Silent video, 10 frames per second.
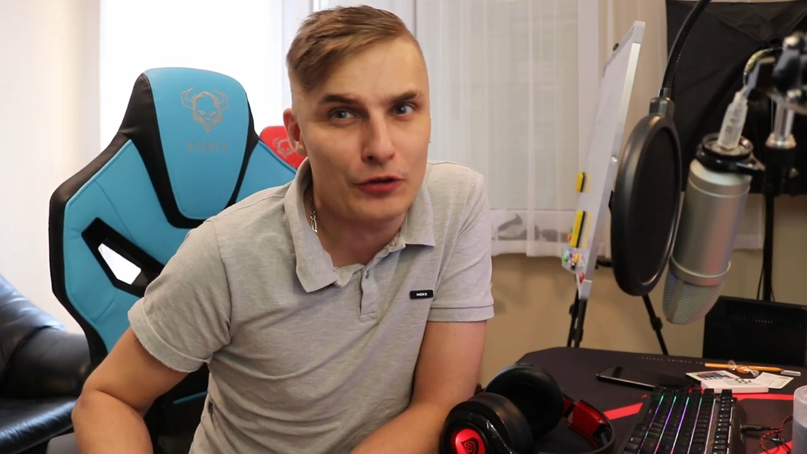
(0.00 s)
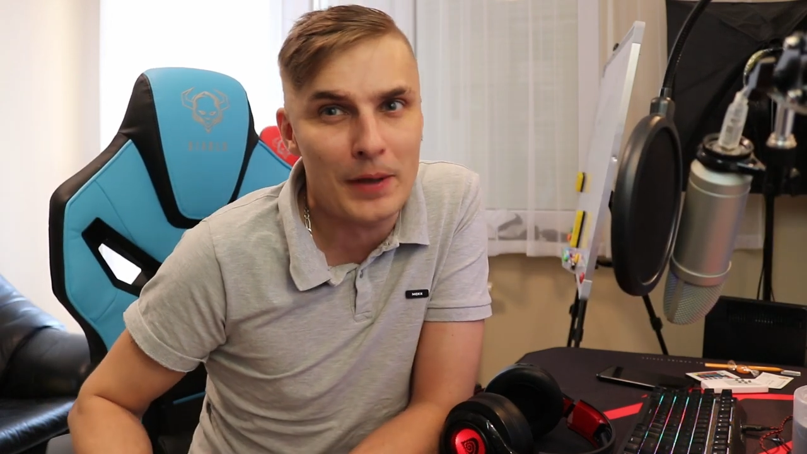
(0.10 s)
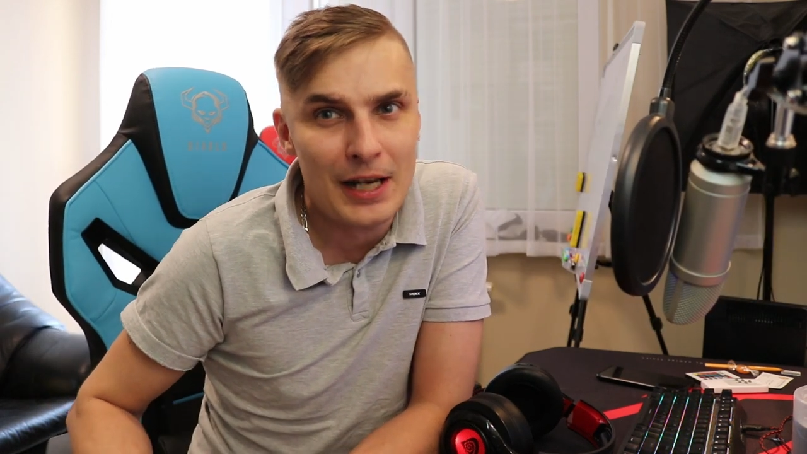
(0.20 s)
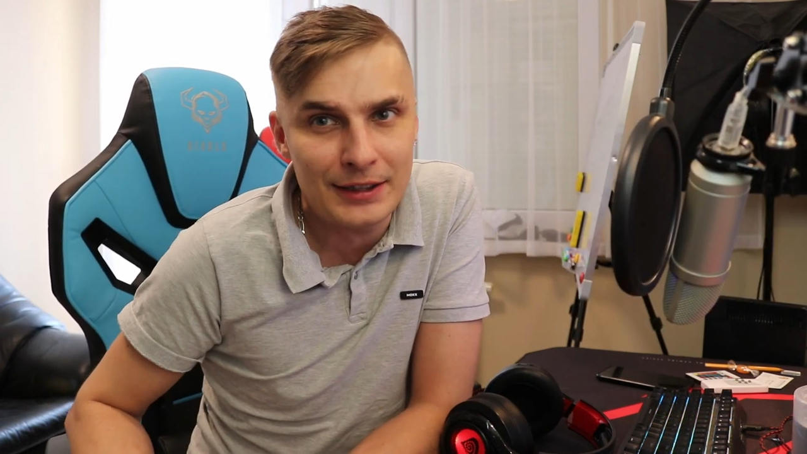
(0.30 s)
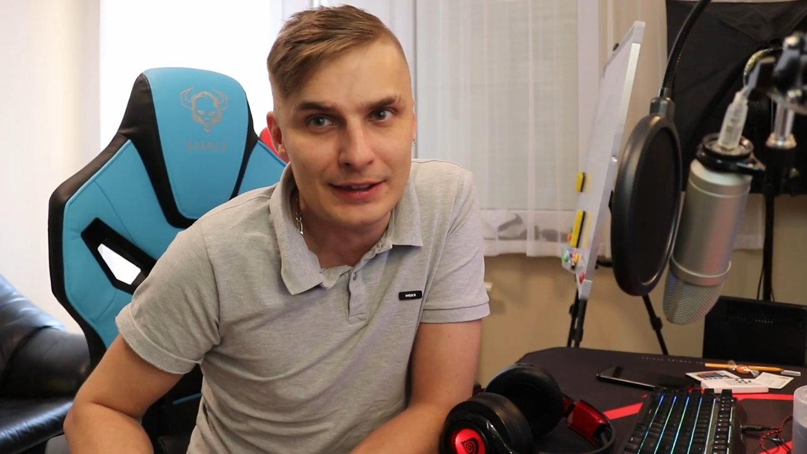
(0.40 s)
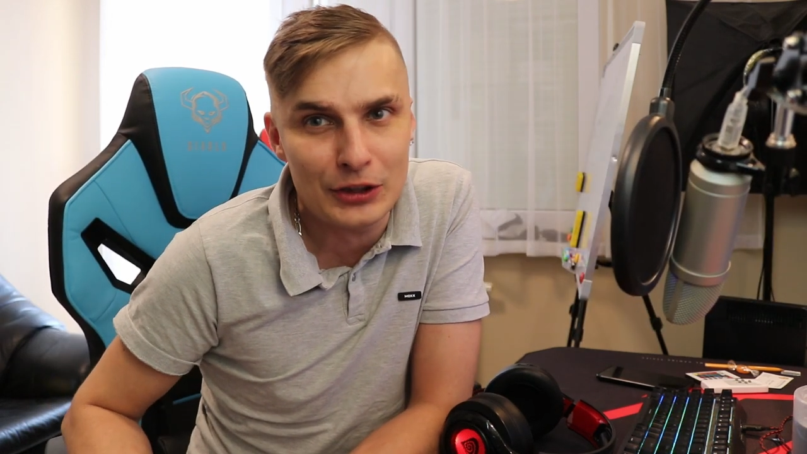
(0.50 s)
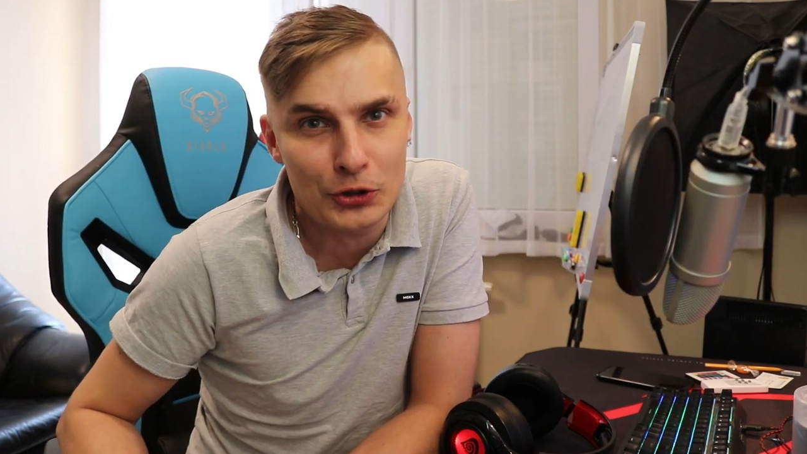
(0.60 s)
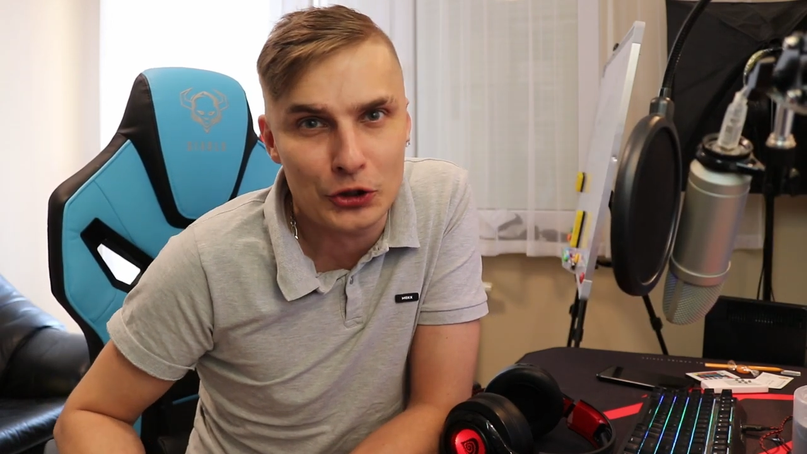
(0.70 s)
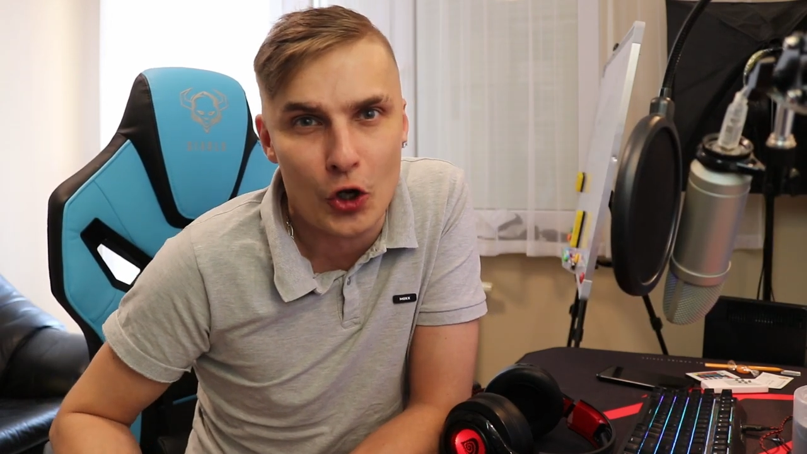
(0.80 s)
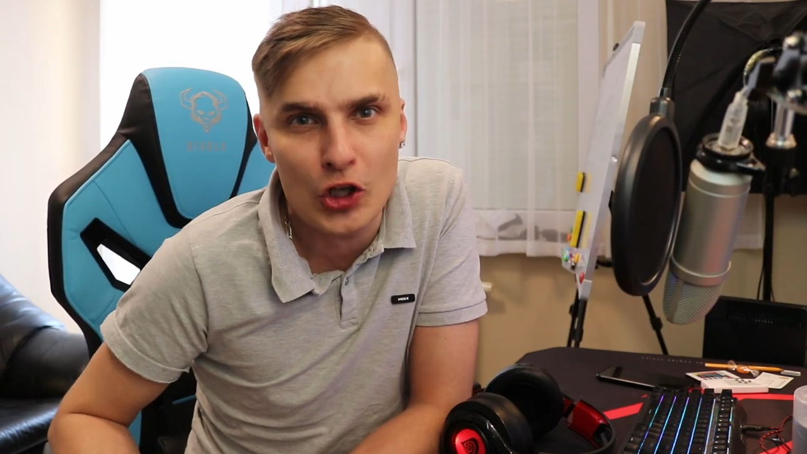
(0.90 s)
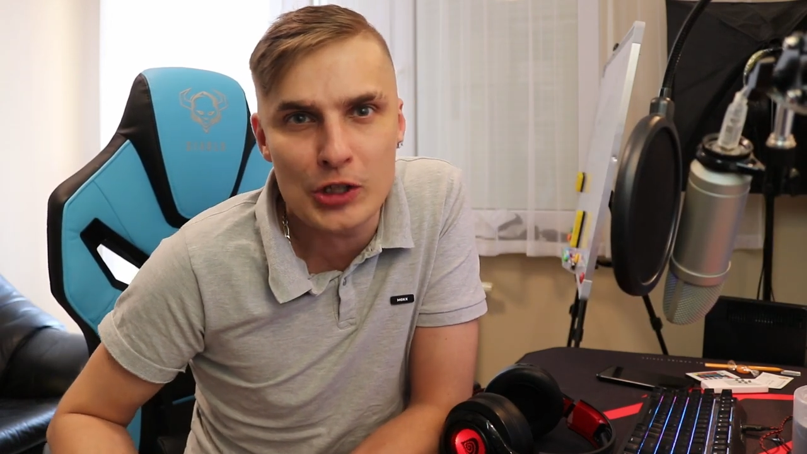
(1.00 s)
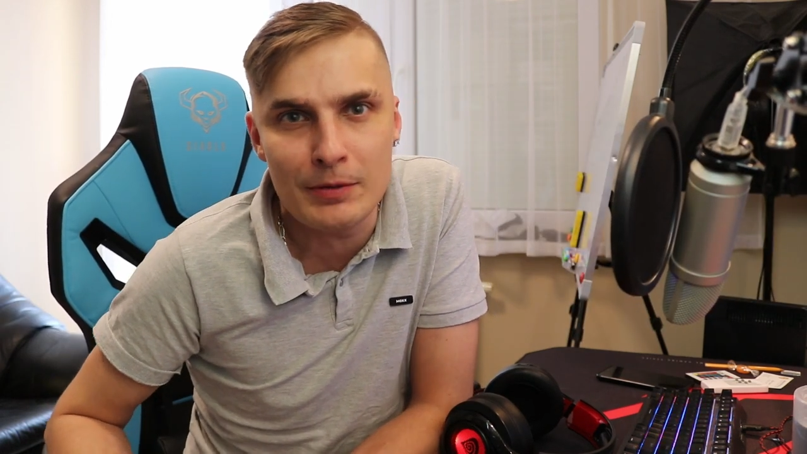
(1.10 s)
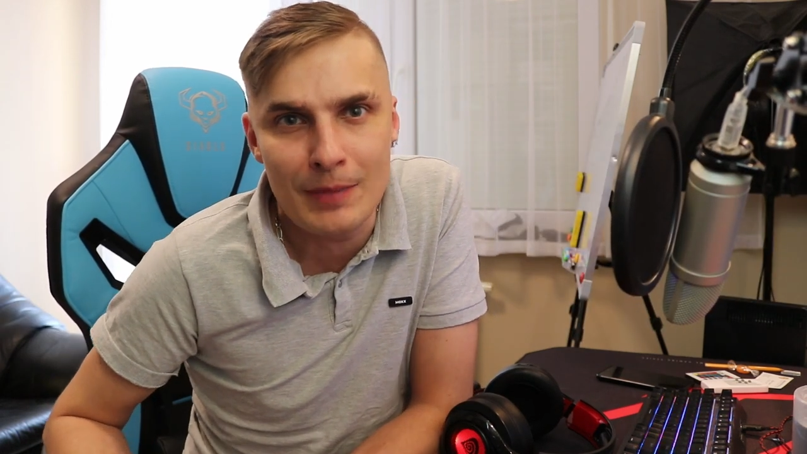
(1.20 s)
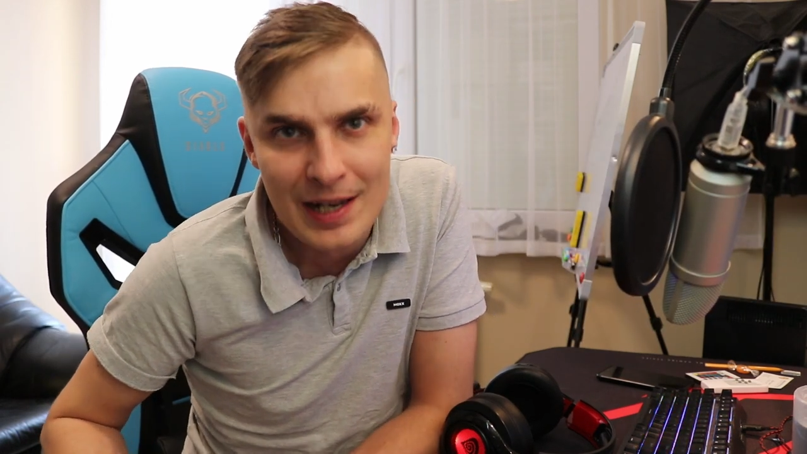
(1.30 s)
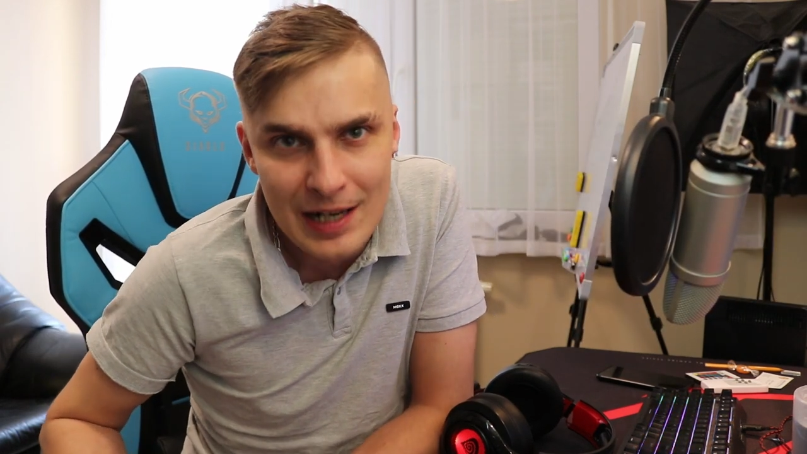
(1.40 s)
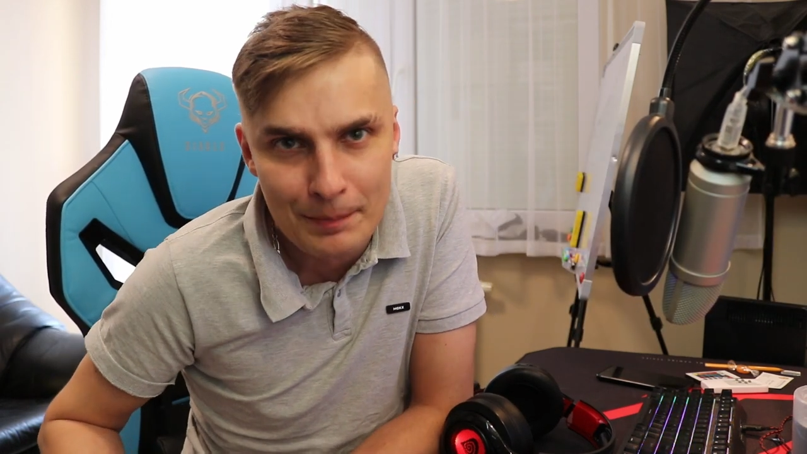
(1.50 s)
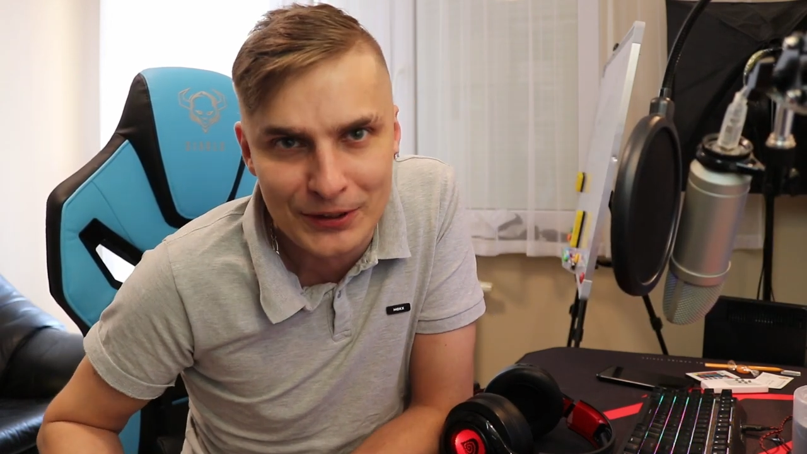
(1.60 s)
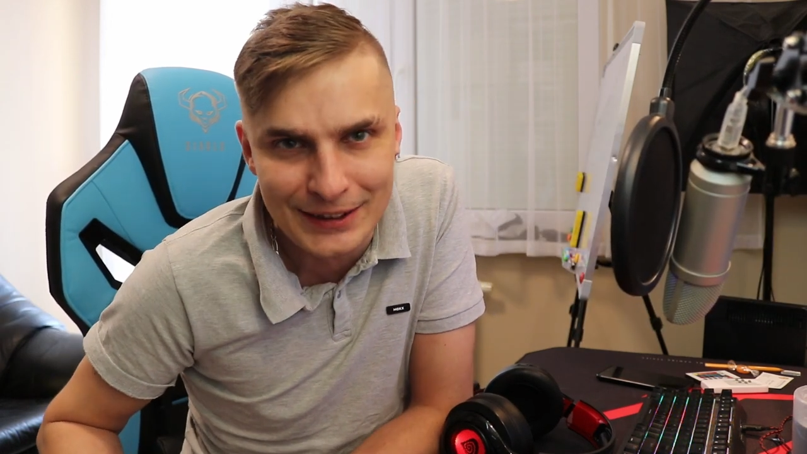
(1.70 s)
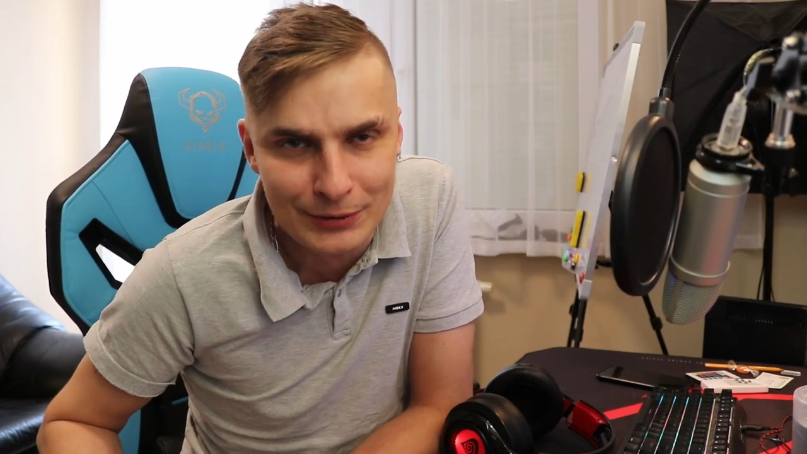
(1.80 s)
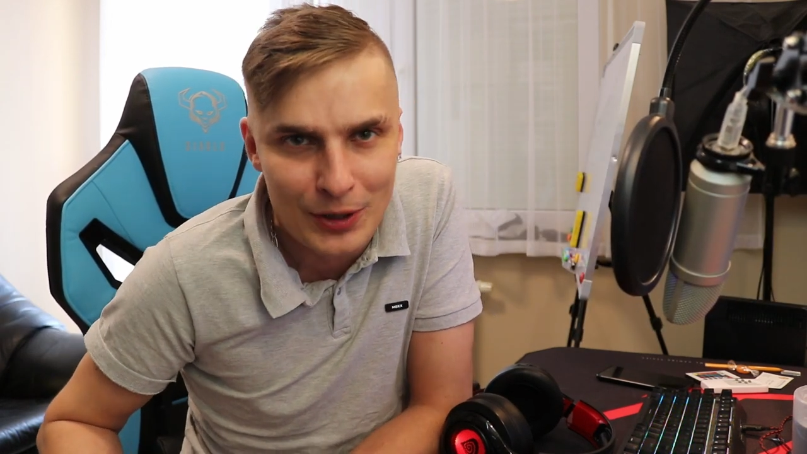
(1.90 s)
Wyobraźcie sobie, że oni mi maila
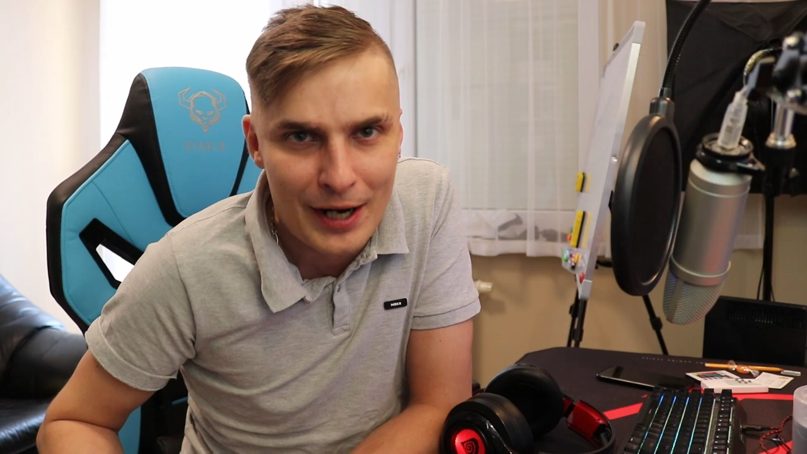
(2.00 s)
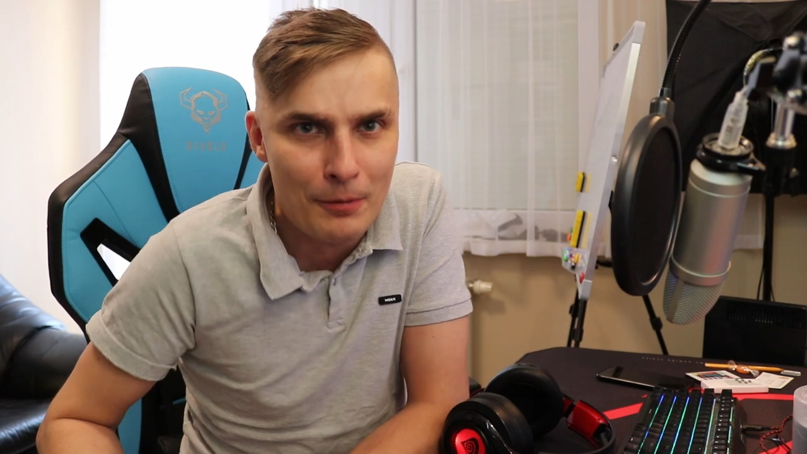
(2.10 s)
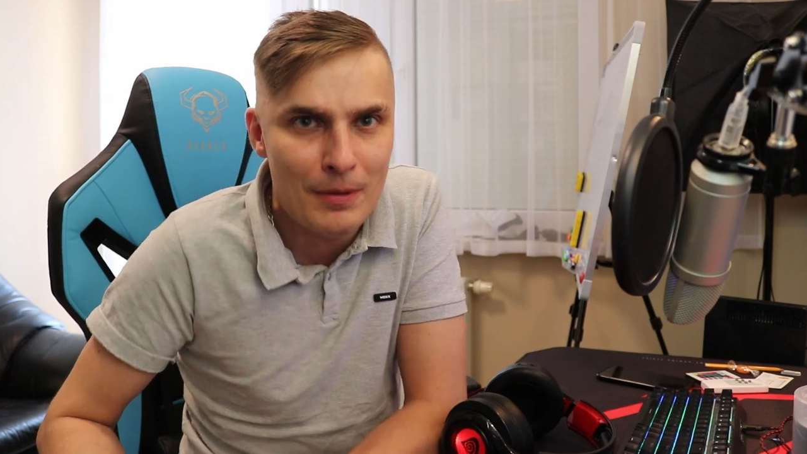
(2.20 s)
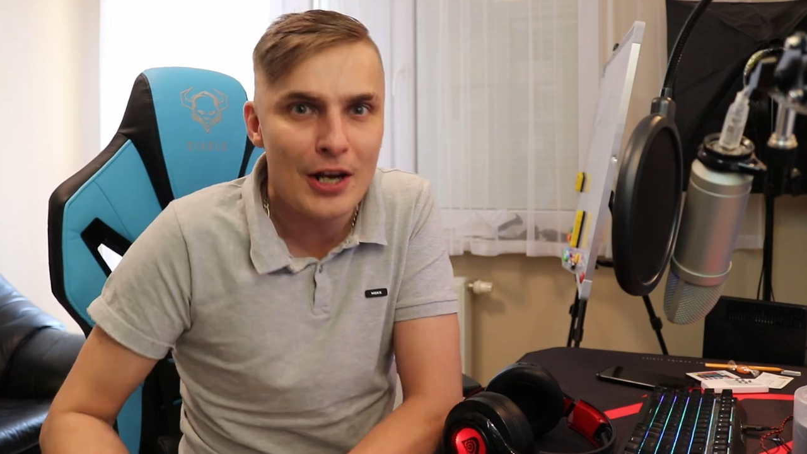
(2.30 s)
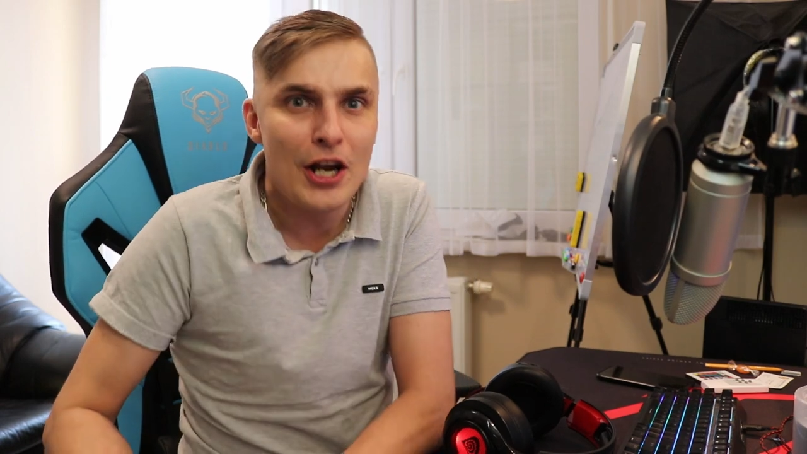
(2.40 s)
przysyłają,